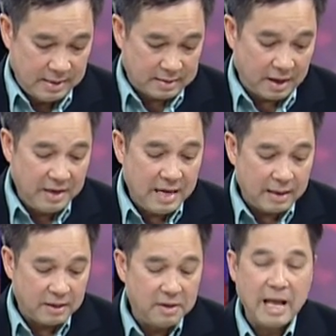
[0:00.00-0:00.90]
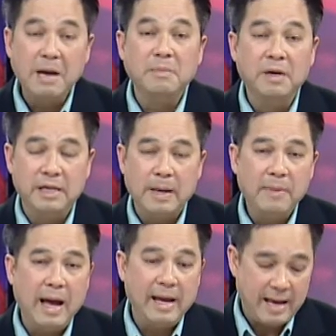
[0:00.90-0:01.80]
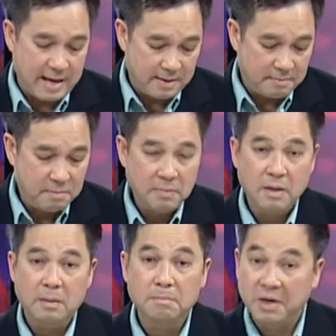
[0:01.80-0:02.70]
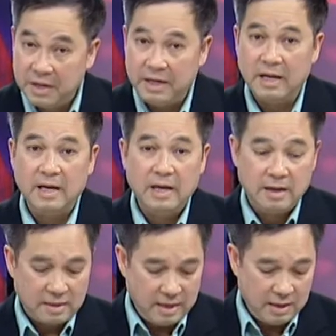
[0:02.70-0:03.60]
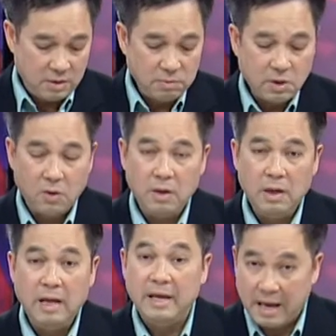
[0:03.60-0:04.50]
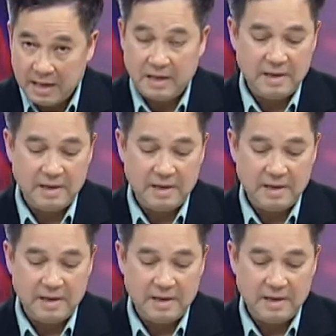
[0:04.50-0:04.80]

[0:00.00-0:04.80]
Tới, tới tháng 10 năm 2010 thì chúng tôi ly dị.